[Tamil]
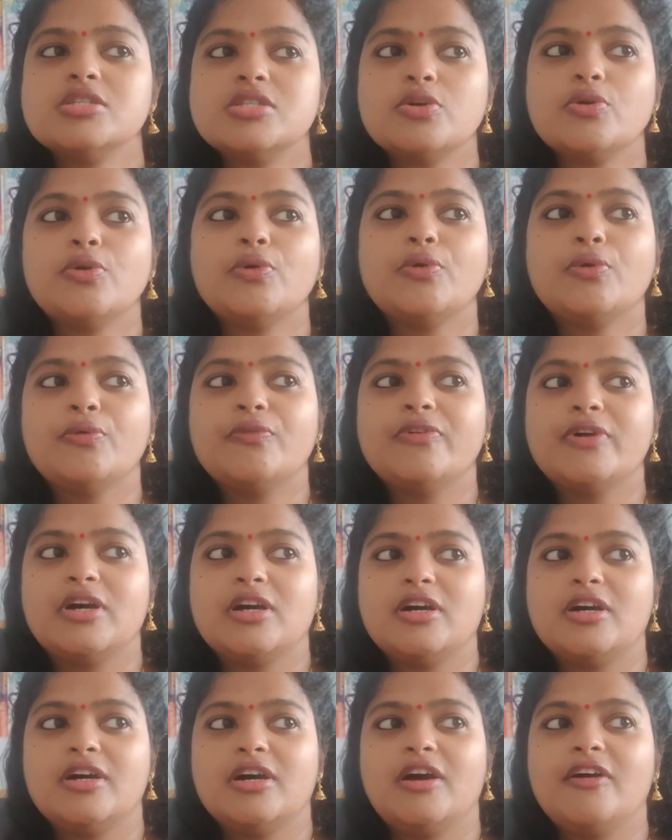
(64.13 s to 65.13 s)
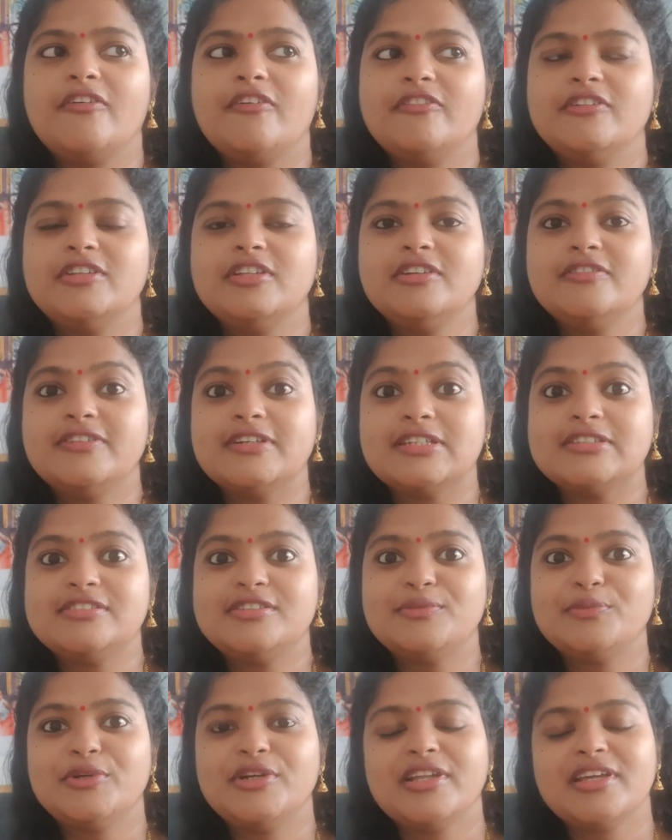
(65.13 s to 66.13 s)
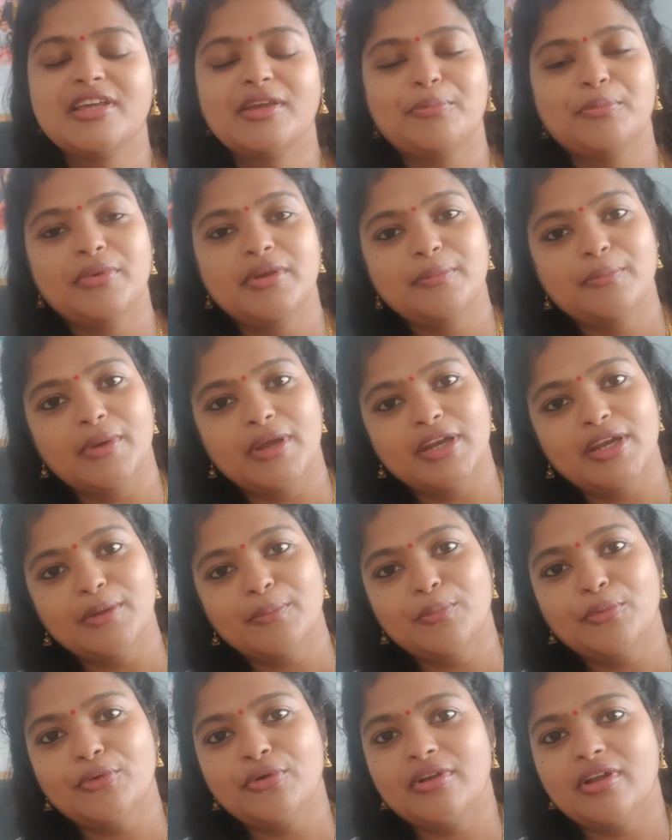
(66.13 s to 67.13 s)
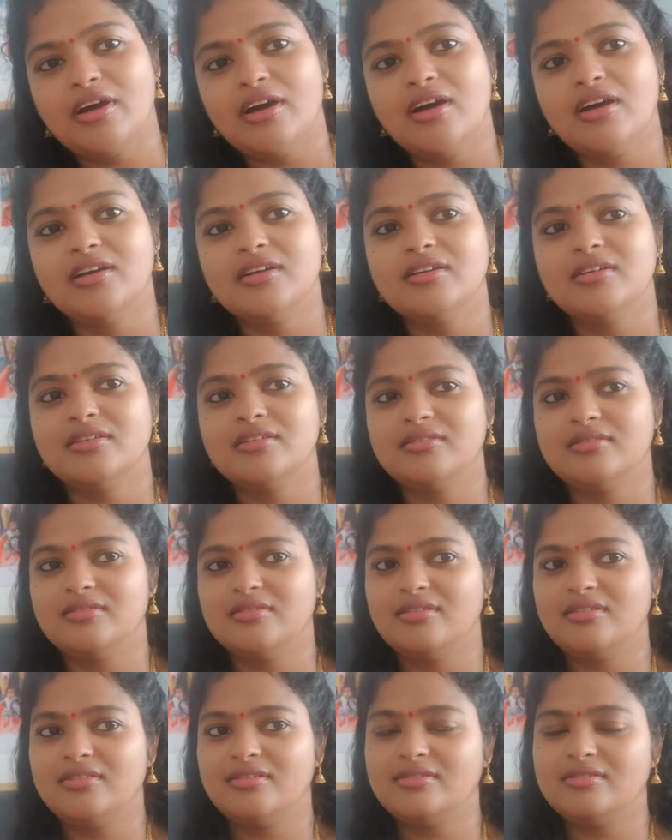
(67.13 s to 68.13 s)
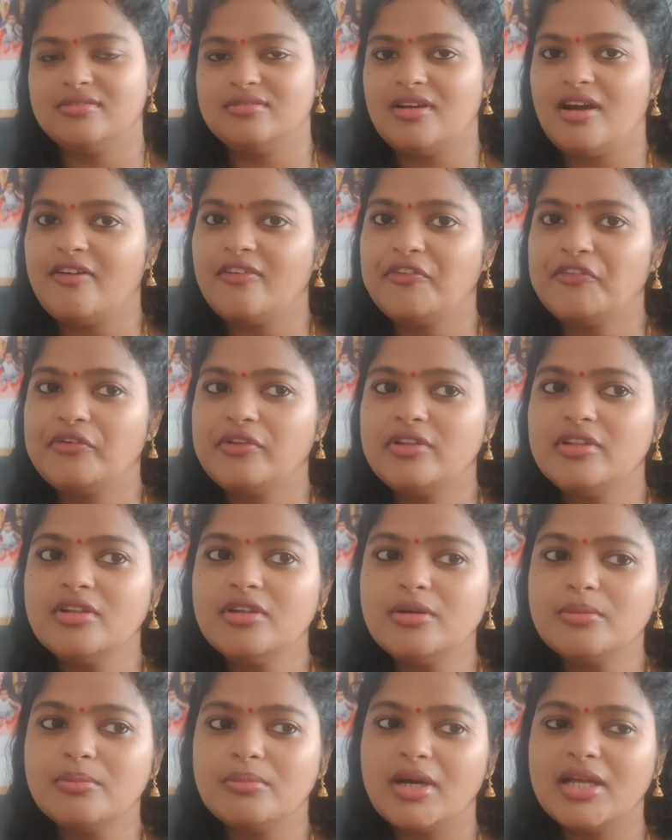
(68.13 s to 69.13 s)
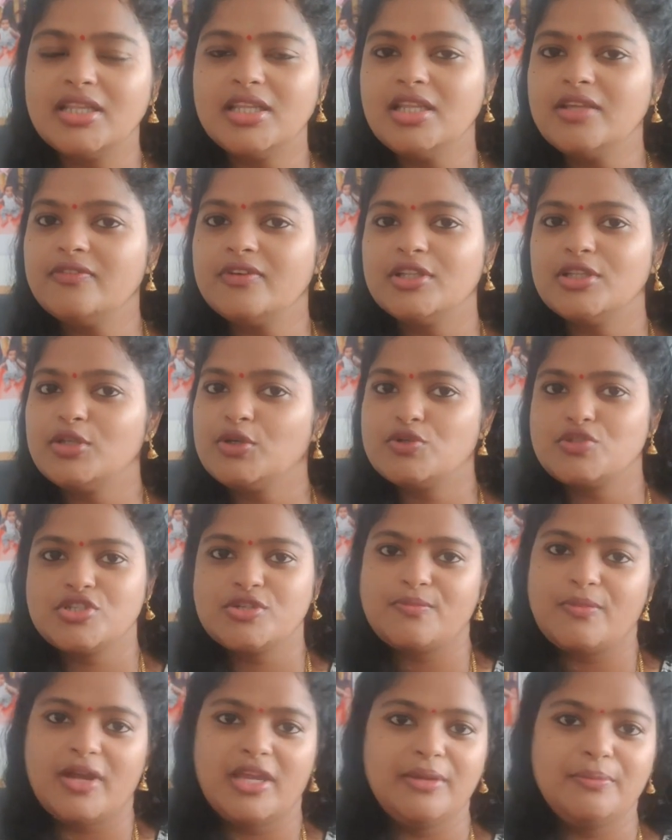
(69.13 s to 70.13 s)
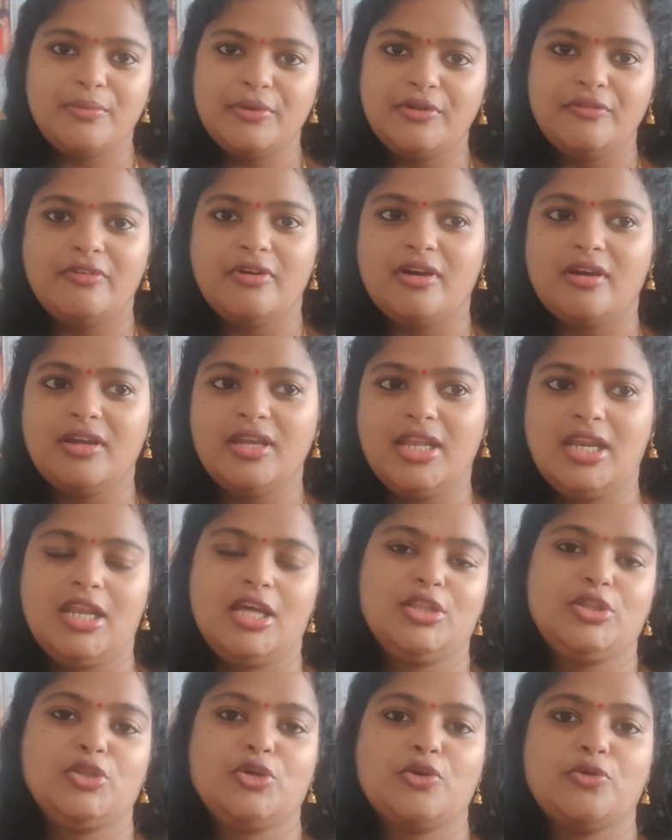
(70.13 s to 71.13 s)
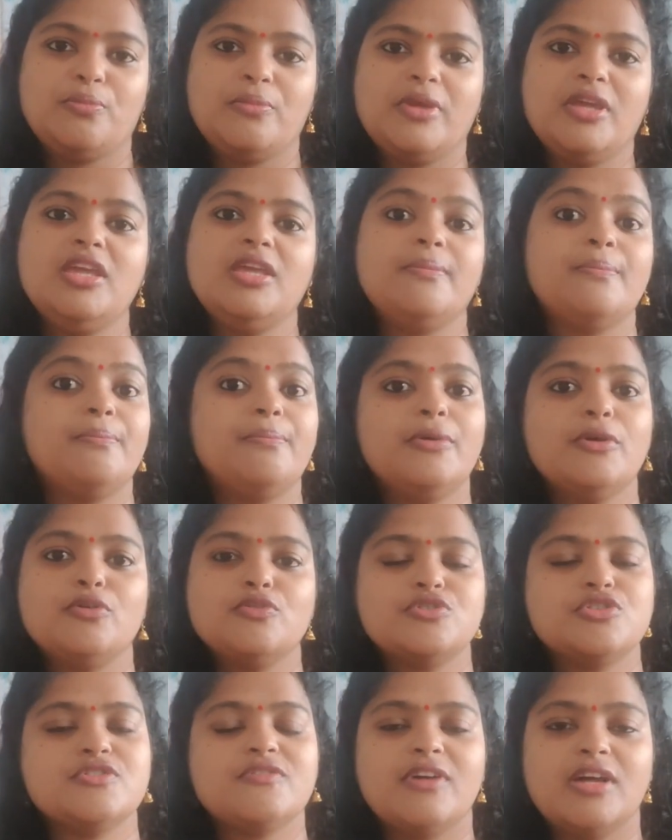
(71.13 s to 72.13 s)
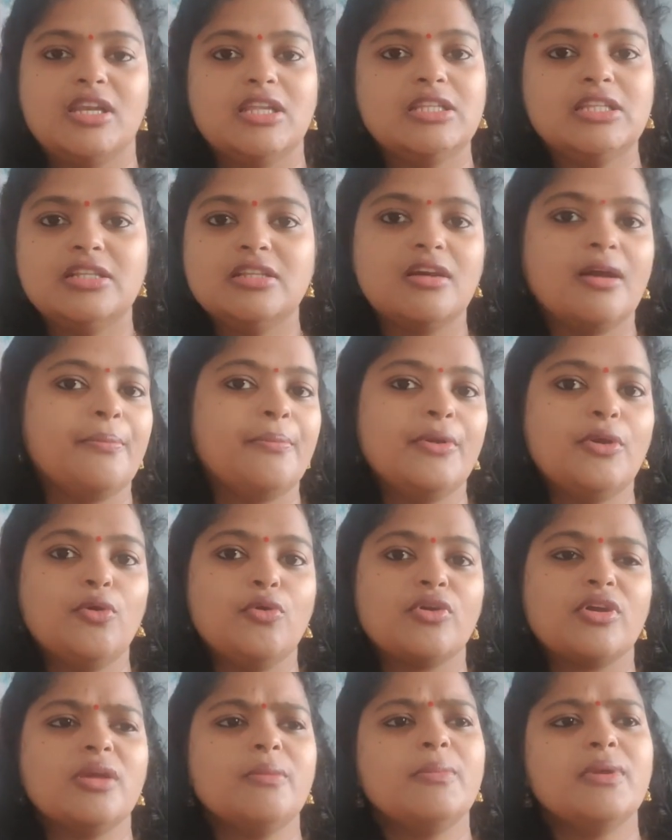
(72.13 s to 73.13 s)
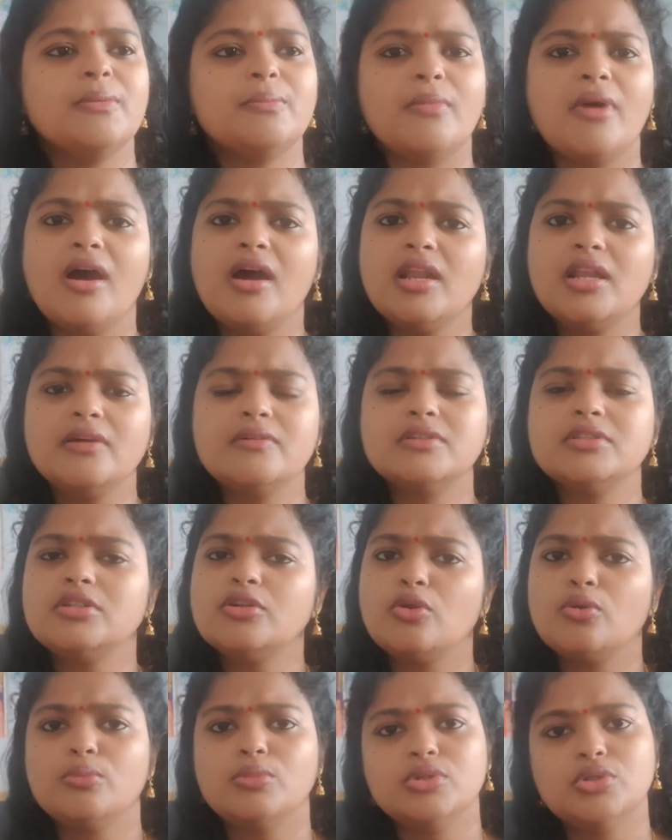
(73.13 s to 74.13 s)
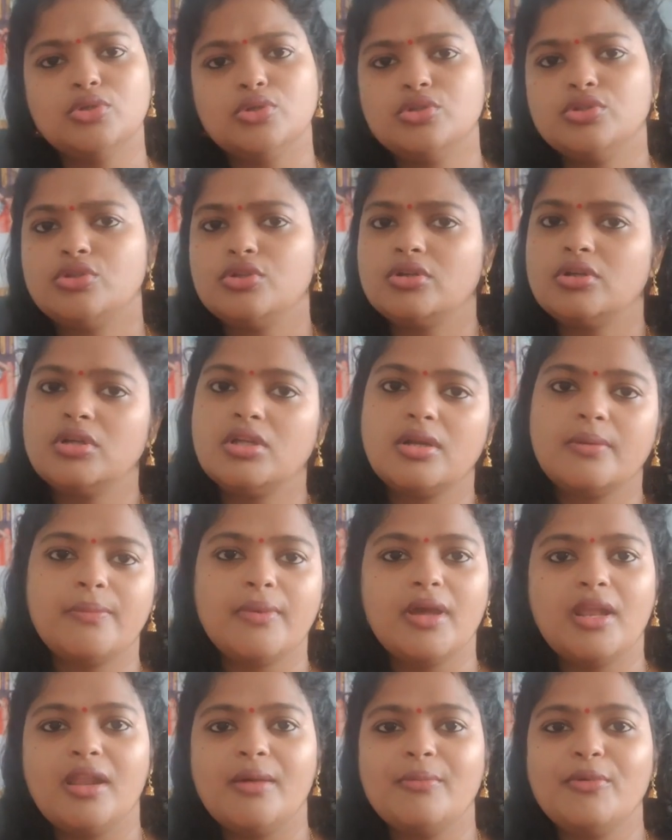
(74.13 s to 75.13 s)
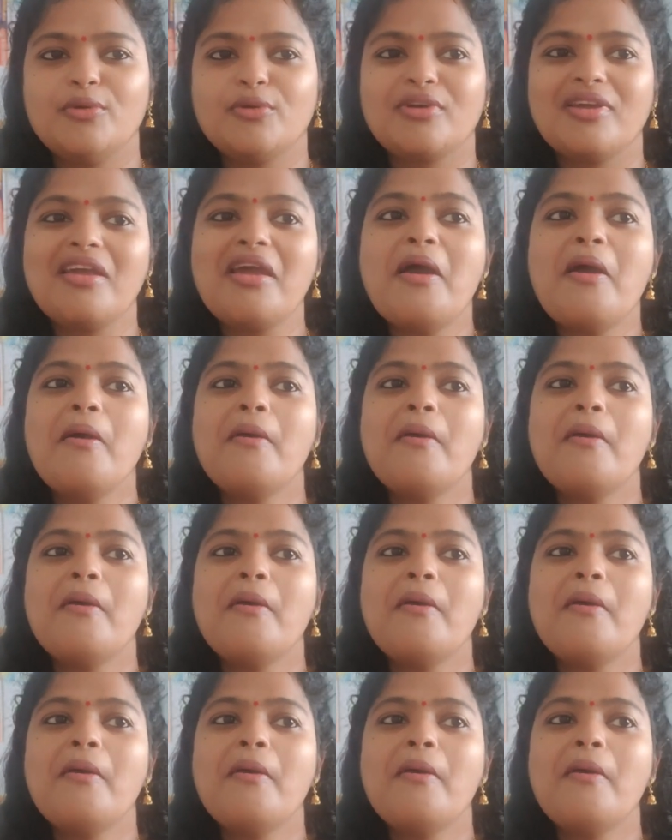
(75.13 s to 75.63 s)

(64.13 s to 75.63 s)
ஸோ அவன் வந்து ஃபஸ்ட்டு மட்டுக்கு எப்படி பண்ண போகிறான் அவன் வந்து மதி வந்து கொஞ்சம் பயப்படுவா எல்லாத்துக்குமே இப்போ கொஞ்சம் வளர்ந்ததுக்கப்புறம் ஓகே பட் மாரா வந்து ரொம்ப துரு துருன்னு இருப்பான் எல்லாமே ஓகே